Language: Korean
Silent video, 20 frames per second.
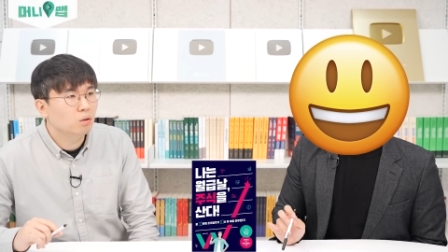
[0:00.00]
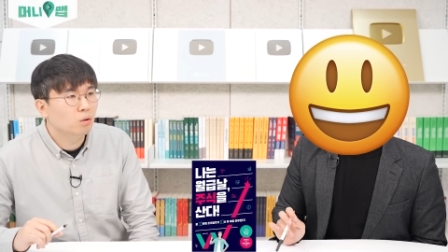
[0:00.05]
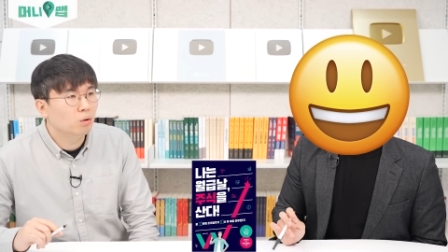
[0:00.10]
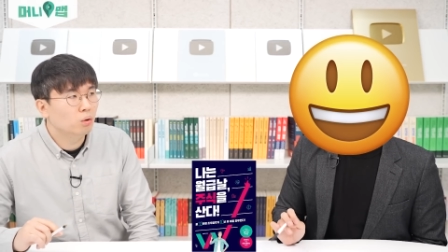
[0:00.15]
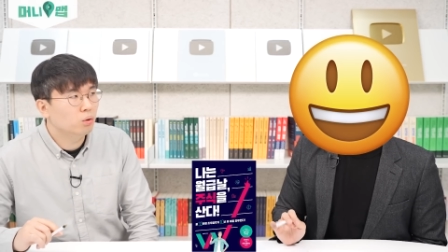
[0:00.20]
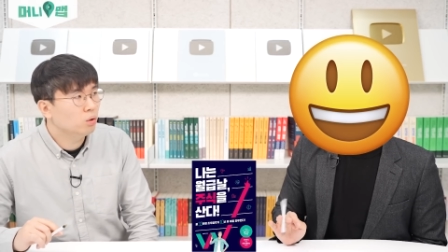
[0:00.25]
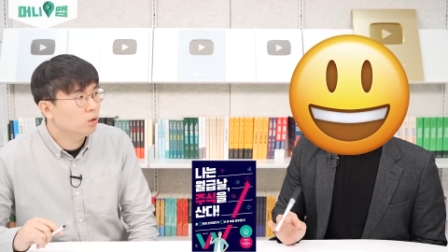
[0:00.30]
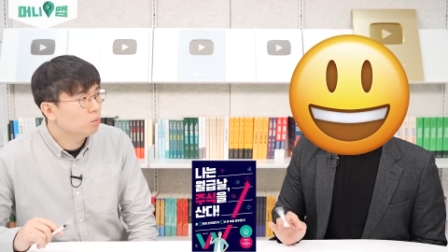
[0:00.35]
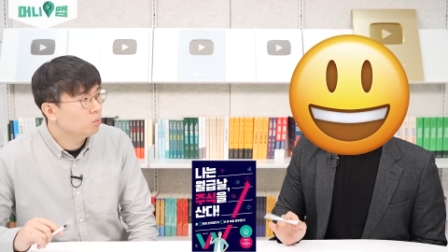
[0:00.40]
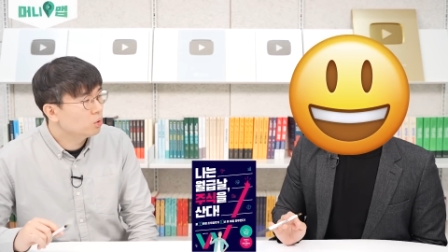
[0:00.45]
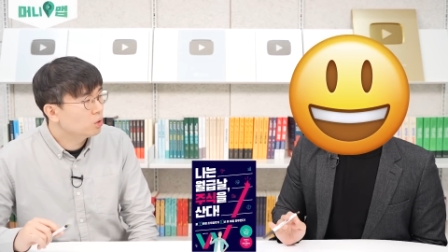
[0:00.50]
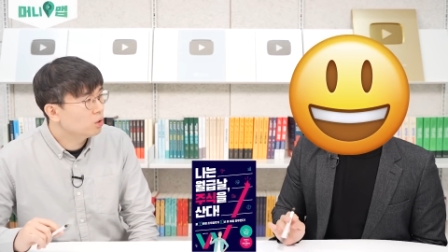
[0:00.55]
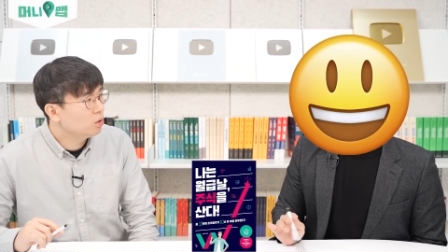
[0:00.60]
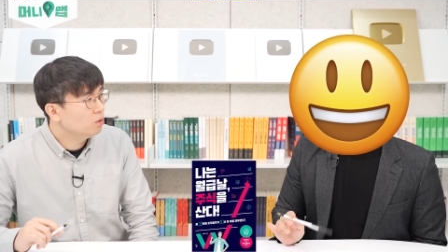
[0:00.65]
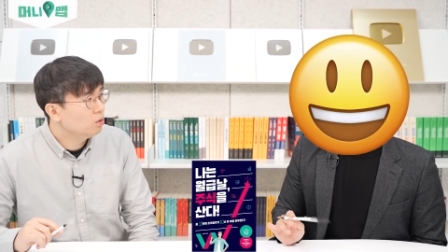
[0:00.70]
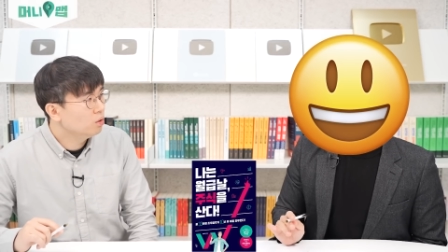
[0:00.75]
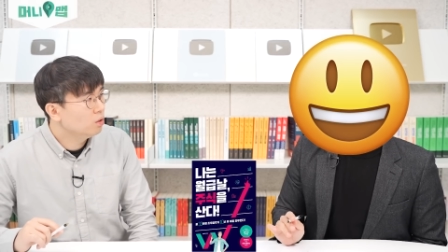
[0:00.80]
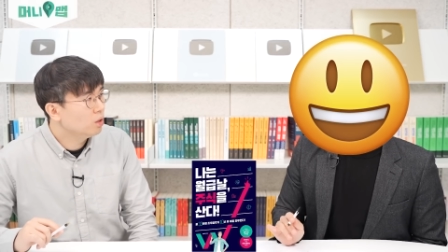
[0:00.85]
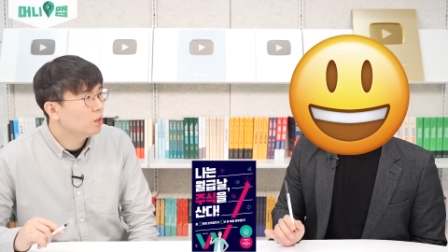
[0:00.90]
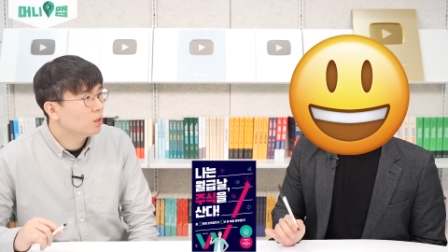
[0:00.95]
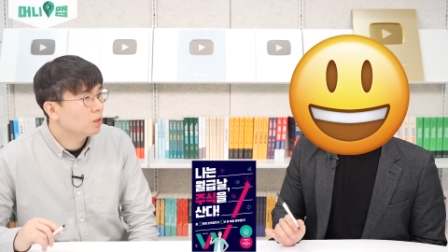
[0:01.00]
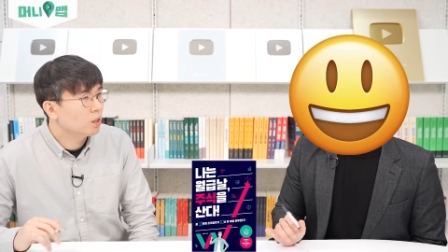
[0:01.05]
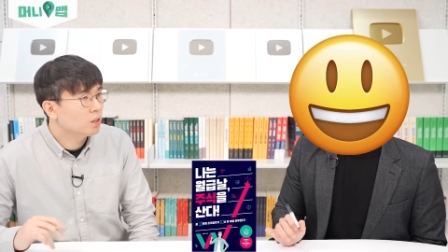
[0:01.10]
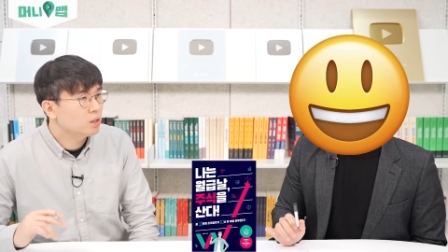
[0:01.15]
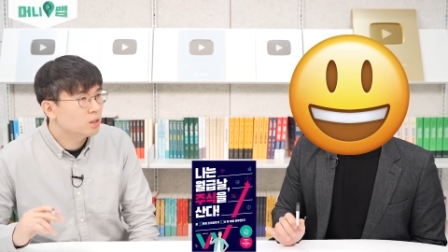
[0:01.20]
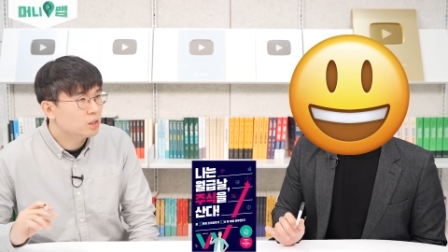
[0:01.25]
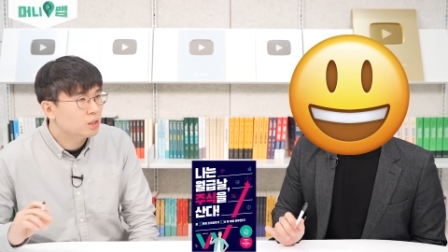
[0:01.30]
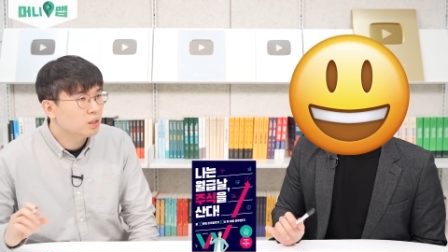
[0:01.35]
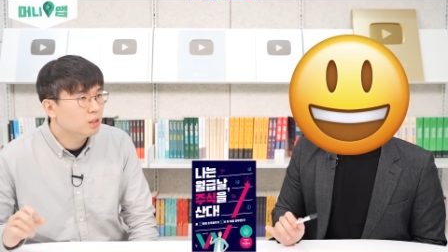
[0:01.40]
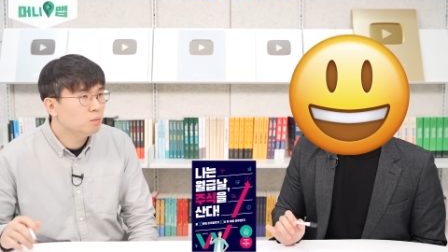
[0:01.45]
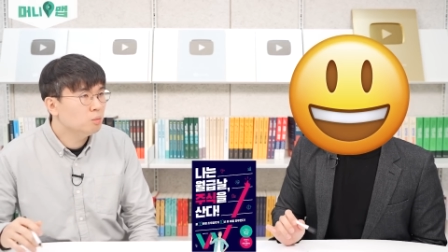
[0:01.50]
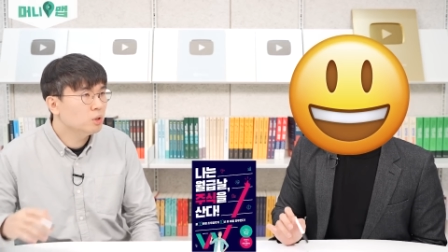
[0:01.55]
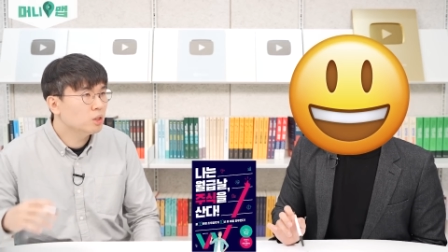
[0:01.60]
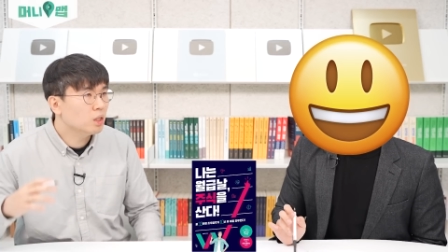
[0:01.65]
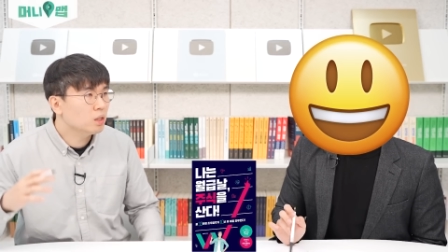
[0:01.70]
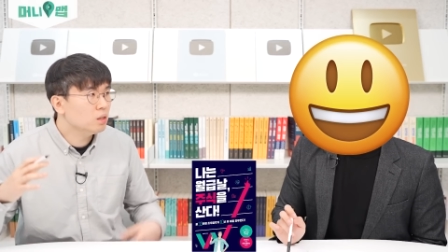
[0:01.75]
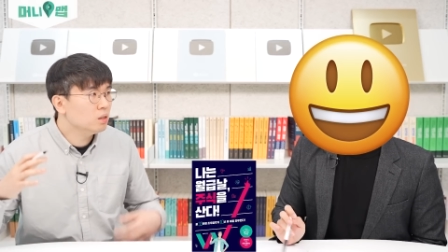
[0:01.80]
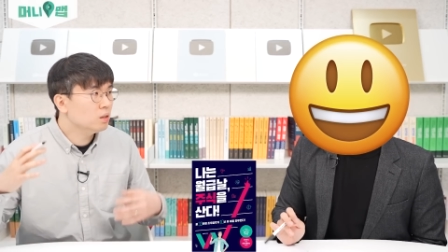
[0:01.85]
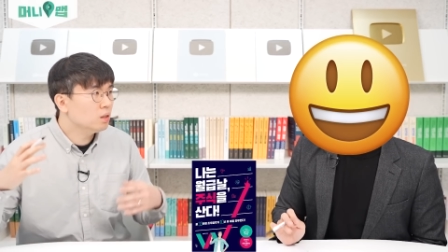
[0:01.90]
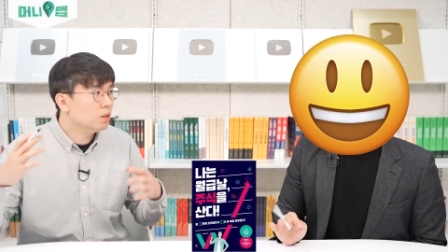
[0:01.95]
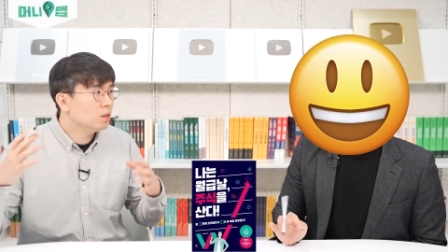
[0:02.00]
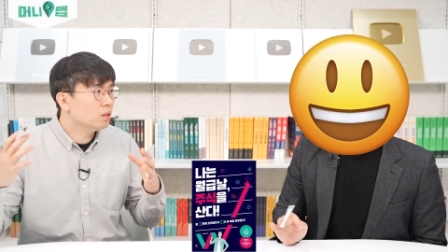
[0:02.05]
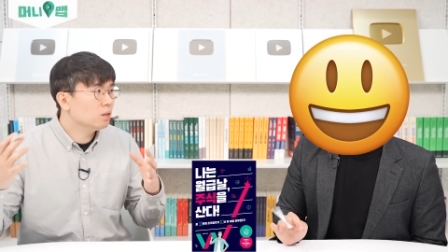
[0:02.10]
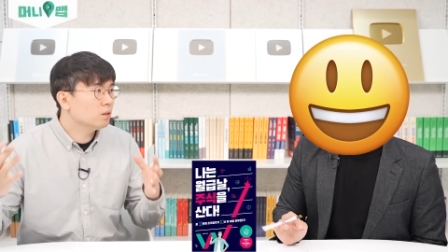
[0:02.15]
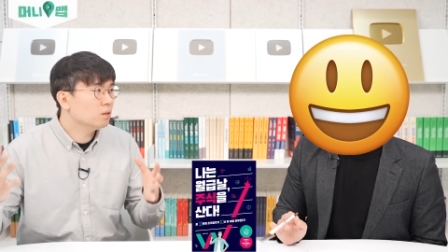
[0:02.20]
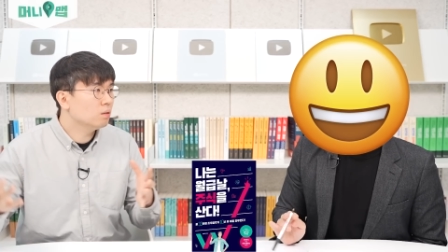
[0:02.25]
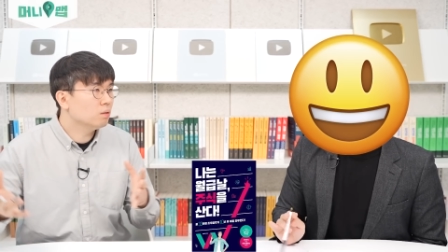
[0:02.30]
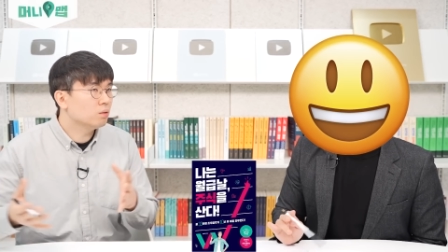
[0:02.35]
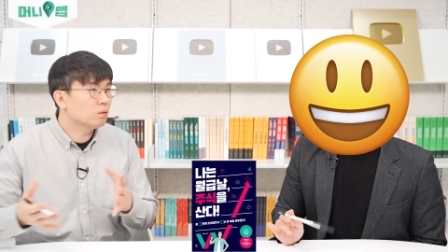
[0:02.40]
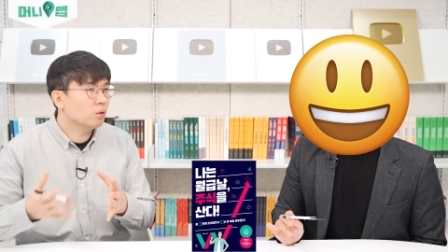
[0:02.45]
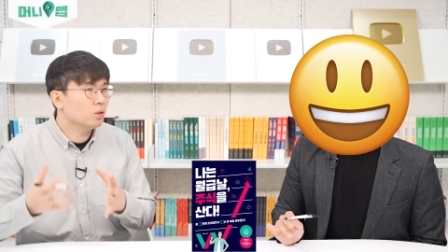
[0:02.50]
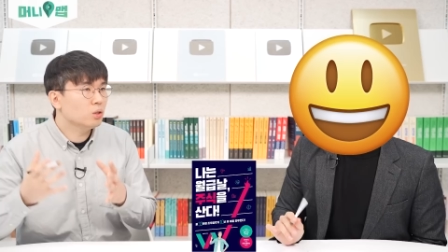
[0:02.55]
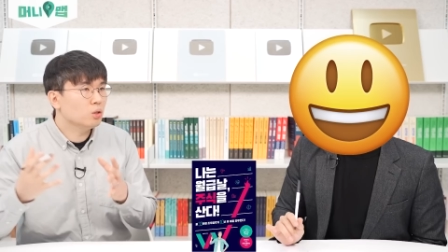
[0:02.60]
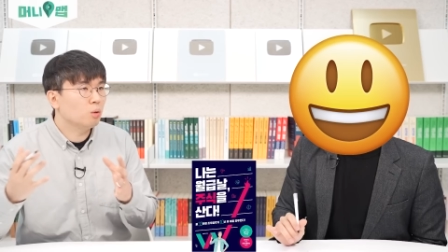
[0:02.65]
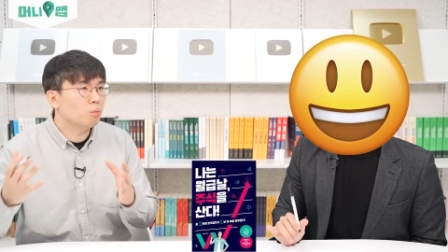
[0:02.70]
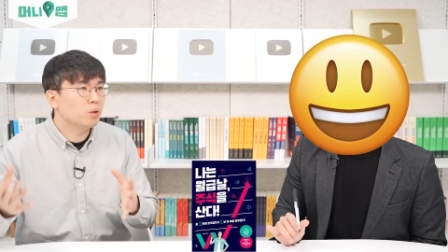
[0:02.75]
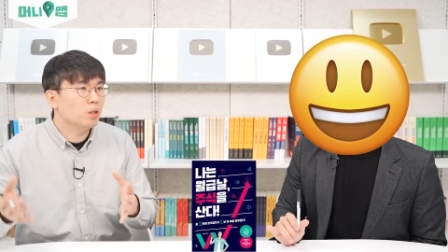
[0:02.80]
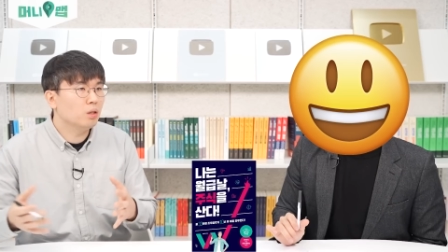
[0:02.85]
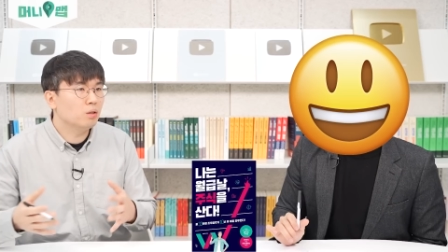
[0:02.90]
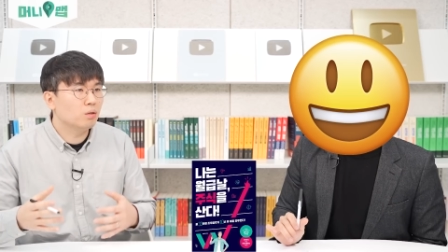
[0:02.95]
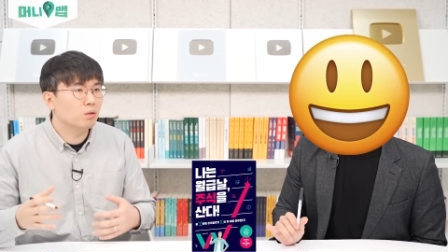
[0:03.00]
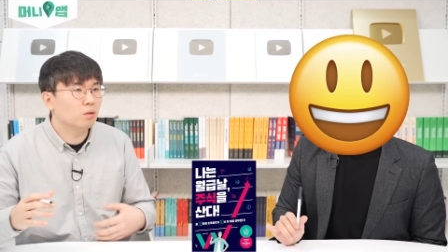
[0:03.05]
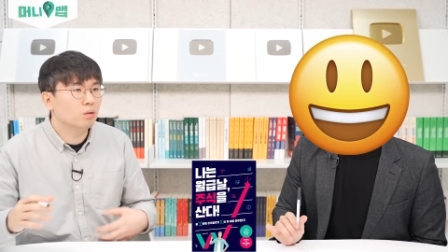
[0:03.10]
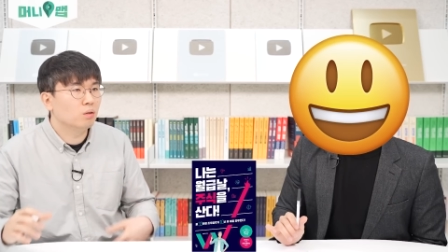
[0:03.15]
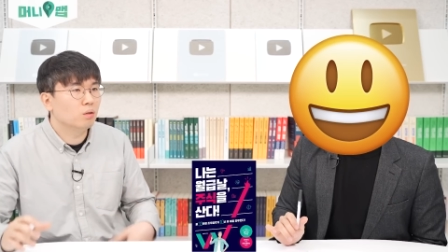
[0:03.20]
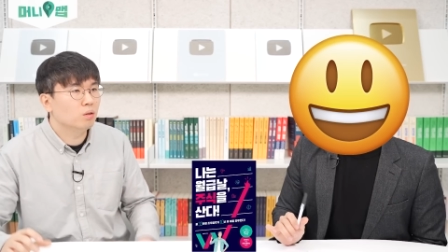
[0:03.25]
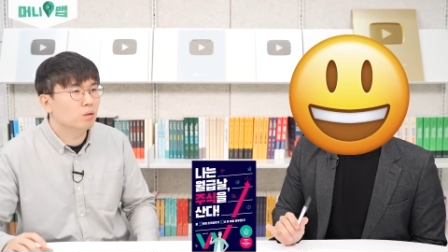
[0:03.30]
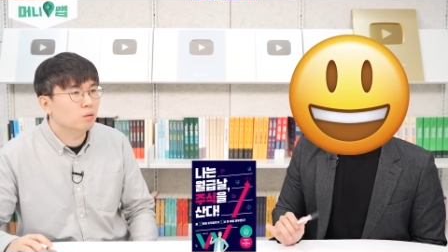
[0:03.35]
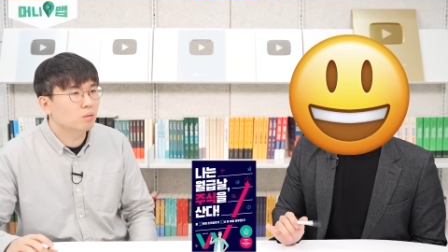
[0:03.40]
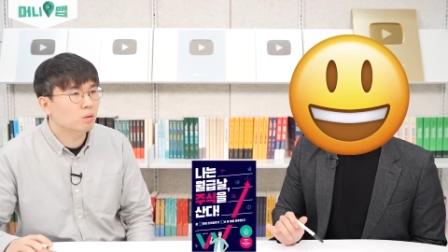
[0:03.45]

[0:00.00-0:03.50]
어떻게 보세요? 그러니까 지금은 사실상 전기차 업계에서